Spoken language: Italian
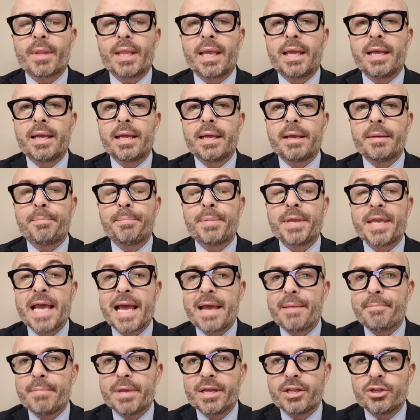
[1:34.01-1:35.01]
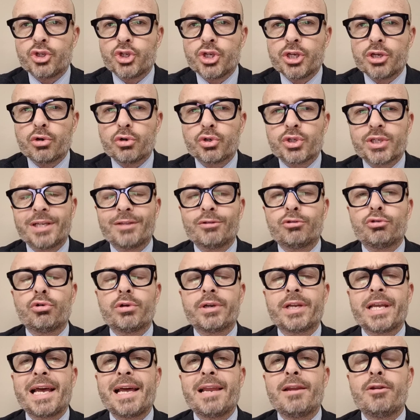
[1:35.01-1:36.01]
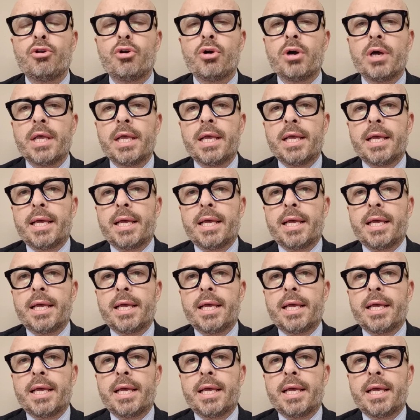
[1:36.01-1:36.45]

eh, PM Ciro Santoriello.